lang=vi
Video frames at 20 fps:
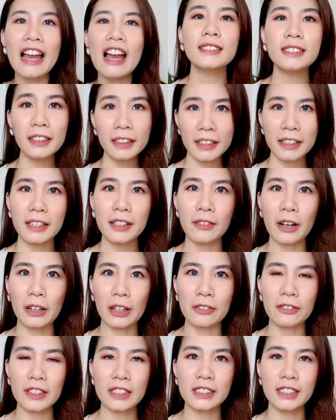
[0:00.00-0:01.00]
Trước khi đi vào
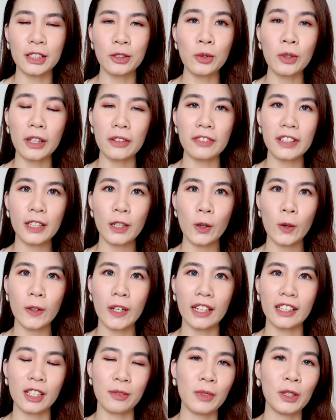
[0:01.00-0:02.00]
cái phần chính của cái video
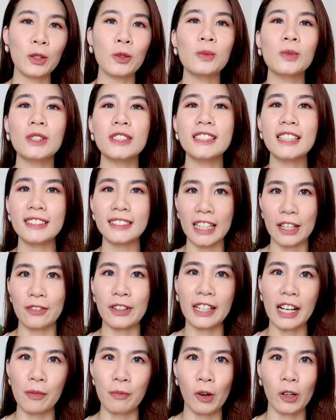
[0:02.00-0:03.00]
này thì mình cũng muốn chia sẻ
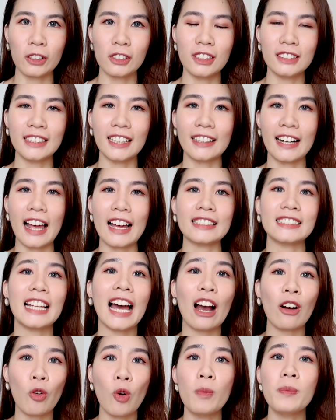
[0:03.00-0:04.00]
với cả mọi người rằng là
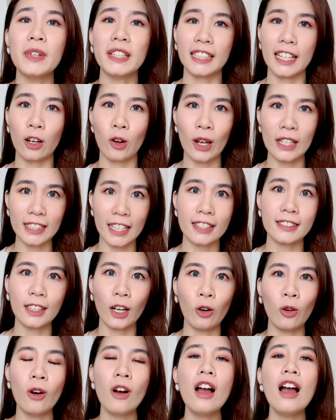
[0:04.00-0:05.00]
da của mình là loại da
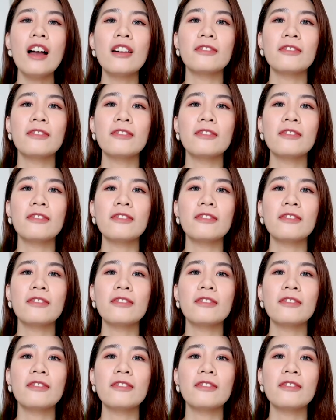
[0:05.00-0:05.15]
dầu,